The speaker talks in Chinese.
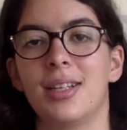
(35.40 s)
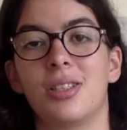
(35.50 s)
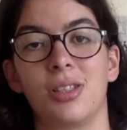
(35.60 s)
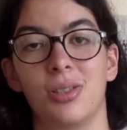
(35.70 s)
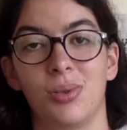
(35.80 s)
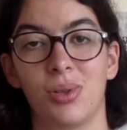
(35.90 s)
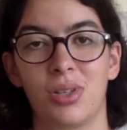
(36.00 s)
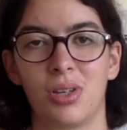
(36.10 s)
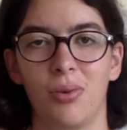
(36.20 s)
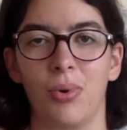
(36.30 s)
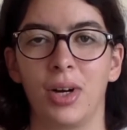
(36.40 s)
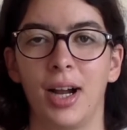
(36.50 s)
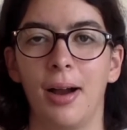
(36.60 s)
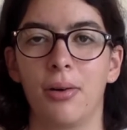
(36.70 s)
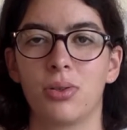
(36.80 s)
这就是我
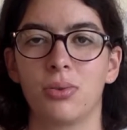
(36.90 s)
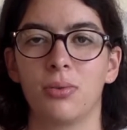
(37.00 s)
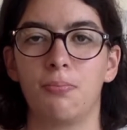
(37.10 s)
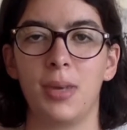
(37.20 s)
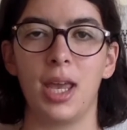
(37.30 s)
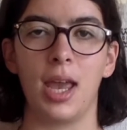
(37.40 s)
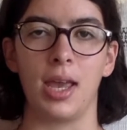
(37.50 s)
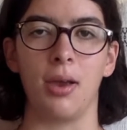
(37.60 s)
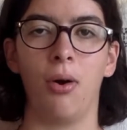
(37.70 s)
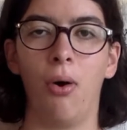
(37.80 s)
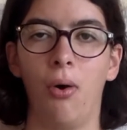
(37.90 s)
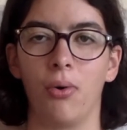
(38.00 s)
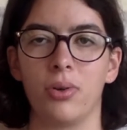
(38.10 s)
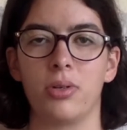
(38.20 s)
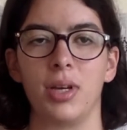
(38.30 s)
高中毕业以
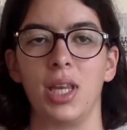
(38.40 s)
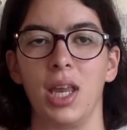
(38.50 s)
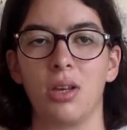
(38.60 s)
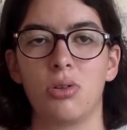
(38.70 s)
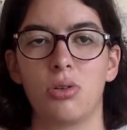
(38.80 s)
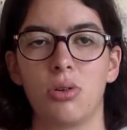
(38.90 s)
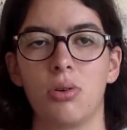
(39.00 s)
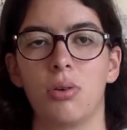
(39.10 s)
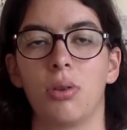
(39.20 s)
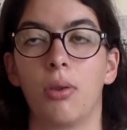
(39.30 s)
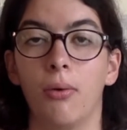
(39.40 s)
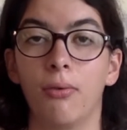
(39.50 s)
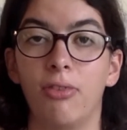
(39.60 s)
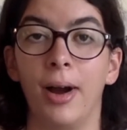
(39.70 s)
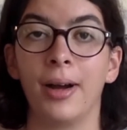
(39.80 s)
后决定去东
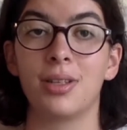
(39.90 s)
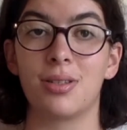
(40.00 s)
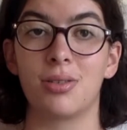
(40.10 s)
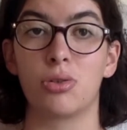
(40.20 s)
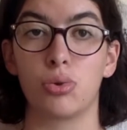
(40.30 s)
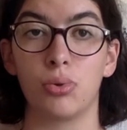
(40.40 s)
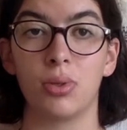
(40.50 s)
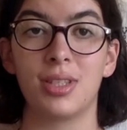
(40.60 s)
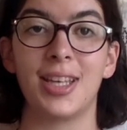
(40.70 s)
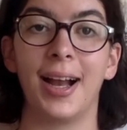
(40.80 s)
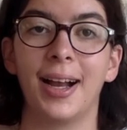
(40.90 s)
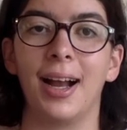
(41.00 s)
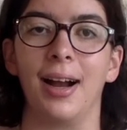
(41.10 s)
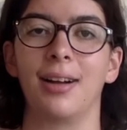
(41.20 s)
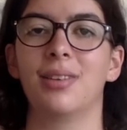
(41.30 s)
方之珠香
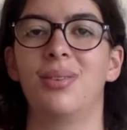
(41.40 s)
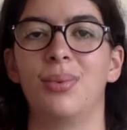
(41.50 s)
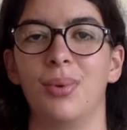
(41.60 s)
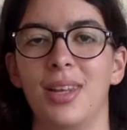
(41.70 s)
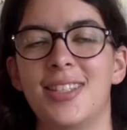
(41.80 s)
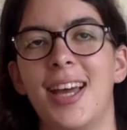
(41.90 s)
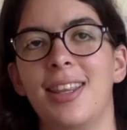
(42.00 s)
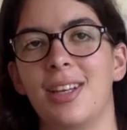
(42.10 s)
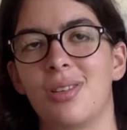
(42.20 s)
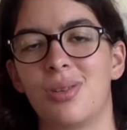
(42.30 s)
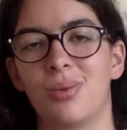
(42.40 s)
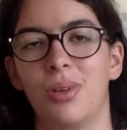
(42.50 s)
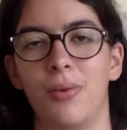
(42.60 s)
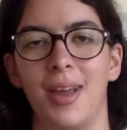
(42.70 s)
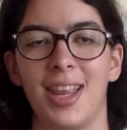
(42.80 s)
港读了三年书
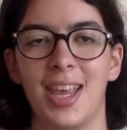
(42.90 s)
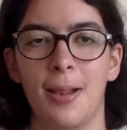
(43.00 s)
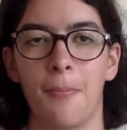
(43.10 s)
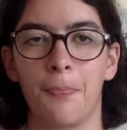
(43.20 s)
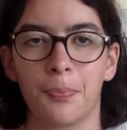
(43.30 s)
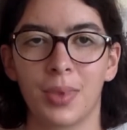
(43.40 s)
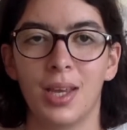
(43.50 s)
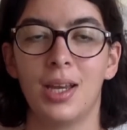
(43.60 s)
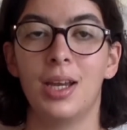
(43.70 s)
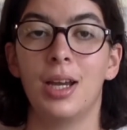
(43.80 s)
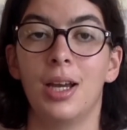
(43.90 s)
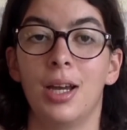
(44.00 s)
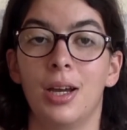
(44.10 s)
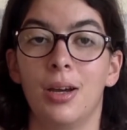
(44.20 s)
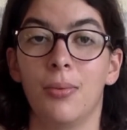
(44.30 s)
的原因。
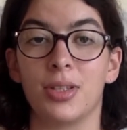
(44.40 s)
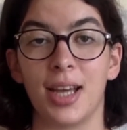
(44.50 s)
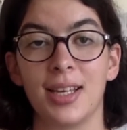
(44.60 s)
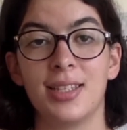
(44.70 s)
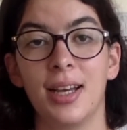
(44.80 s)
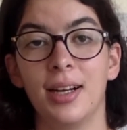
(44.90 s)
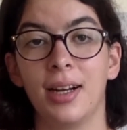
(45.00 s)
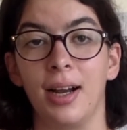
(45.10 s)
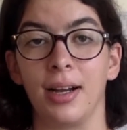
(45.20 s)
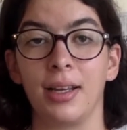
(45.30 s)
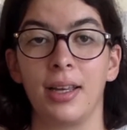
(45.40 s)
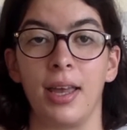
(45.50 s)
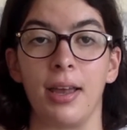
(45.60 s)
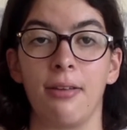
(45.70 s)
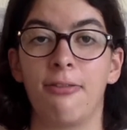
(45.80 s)
我在香港
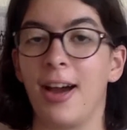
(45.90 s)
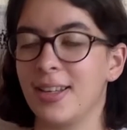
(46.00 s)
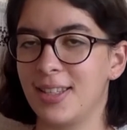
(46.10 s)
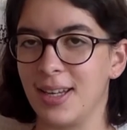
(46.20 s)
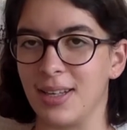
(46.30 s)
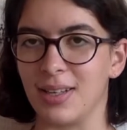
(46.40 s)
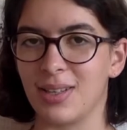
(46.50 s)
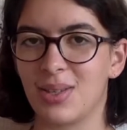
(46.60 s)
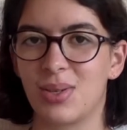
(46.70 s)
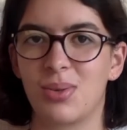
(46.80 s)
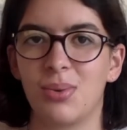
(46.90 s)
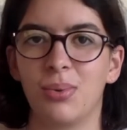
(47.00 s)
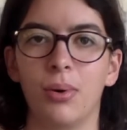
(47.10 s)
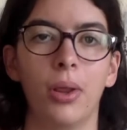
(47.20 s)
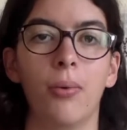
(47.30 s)
也发现中
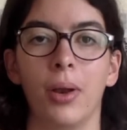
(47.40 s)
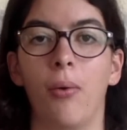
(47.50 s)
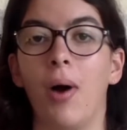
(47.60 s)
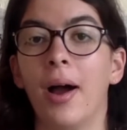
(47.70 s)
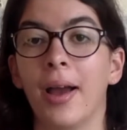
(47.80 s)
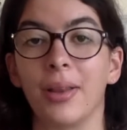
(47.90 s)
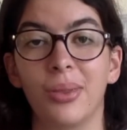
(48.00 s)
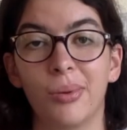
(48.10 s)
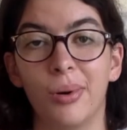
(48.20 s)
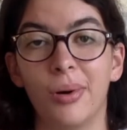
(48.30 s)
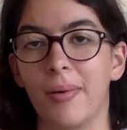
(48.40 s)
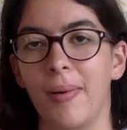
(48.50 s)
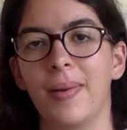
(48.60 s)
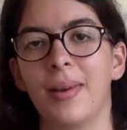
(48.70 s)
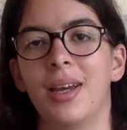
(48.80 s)
国的文化很多
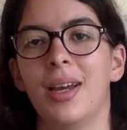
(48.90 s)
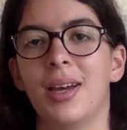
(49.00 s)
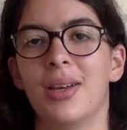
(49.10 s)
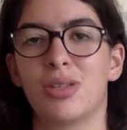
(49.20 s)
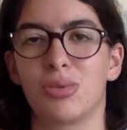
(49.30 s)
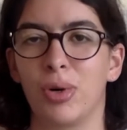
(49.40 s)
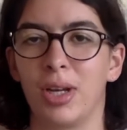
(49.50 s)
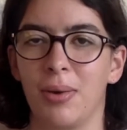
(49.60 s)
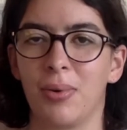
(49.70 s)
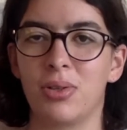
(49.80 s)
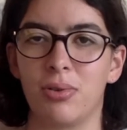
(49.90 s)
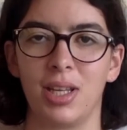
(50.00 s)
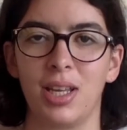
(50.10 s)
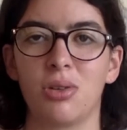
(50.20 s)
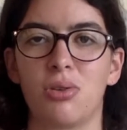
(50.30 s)
元，所以我决
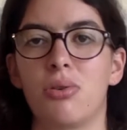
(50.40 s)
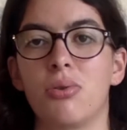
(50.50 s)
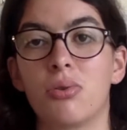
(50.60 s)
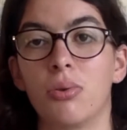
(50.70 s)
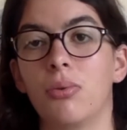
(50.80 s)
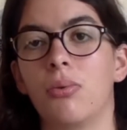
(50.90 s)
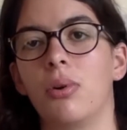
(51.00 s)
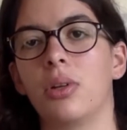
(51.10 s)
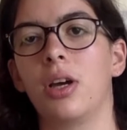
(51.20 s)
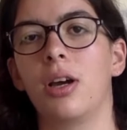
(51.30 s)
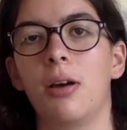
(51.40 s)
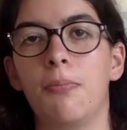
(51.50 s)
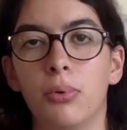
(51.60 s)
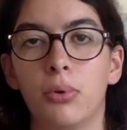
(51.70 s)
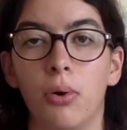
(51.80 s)
定去中国的
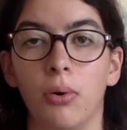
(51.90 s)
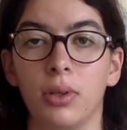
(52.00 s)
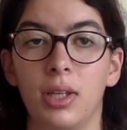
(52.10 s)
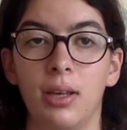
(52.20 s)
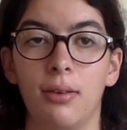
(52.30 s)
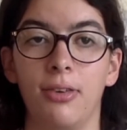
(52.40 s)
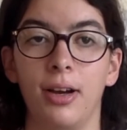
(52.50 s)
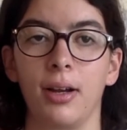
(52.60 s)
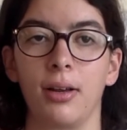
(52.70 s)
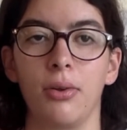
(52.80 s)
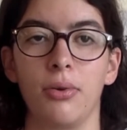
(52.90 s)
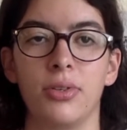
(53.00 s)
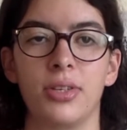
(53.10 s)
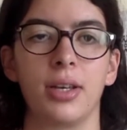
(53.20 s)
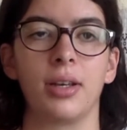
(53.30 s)
不同地方旅
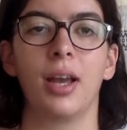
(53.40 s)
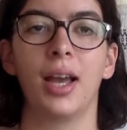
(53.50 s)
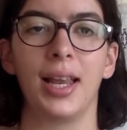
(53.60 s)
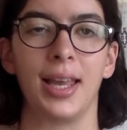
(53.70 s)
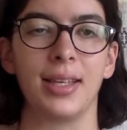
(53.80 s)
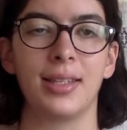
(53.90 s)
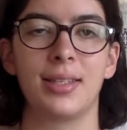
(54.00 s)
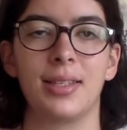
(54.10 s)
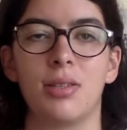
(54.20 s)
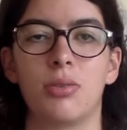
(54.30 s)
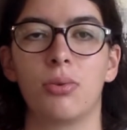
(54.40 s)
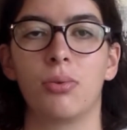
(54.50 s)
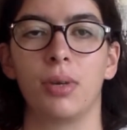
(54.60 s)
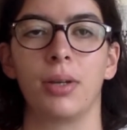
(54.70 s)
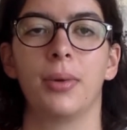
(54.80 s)
行和练习
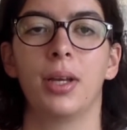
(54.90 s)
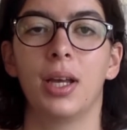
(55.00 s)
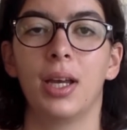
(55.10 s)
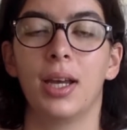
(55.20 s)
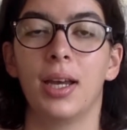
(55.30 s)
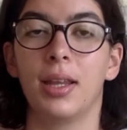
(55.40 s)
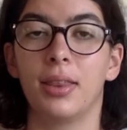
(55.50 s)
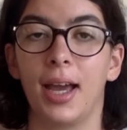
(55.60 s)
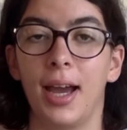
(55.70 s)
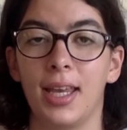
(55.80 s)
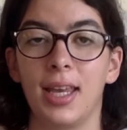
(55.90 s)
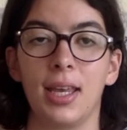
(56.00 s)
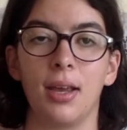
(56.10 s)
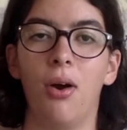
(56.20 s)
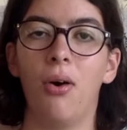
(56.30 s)
中文。大
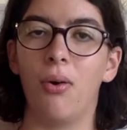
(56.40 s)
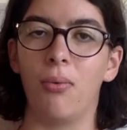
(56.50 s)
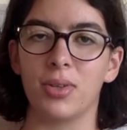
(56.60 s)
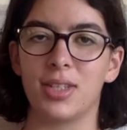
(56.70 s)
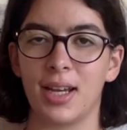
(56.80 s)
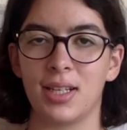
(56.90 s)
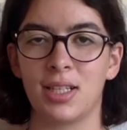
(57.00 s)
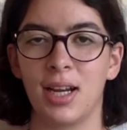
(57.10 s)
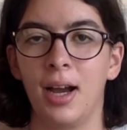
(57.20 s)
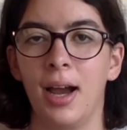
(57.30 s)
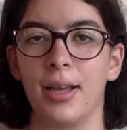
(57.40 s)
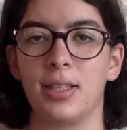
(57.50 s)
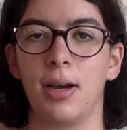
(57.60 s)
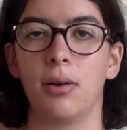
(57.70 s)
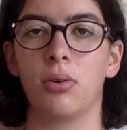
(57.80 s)
一以后，我在上海
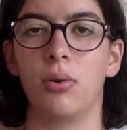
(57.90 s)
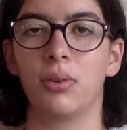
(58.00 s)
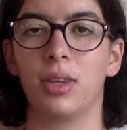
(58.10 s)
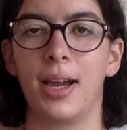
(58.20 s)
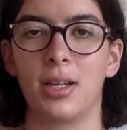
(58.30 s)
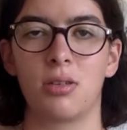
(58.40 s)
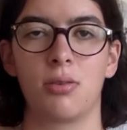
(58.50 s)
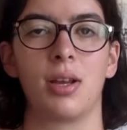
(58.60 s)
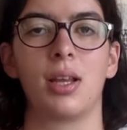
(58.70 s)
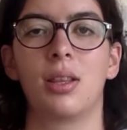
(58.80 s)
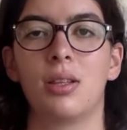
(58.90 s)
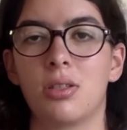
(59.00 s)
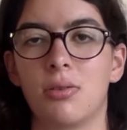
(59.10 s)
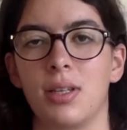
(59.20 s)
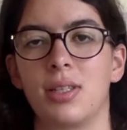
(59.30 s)
交通大学
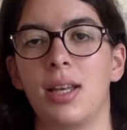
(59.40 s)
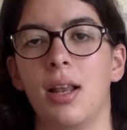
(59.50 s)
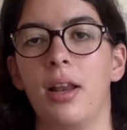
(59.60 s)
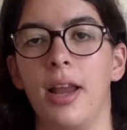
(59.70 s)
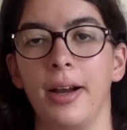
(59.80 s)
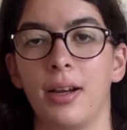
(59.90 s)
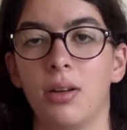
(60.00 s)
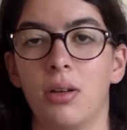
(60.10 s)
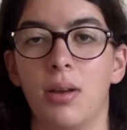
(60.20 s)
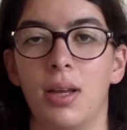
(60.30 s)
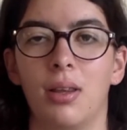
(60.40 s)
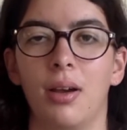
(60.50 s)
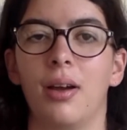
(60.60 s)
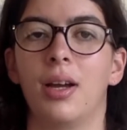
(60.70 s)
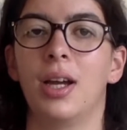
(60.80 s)
学习了两个月的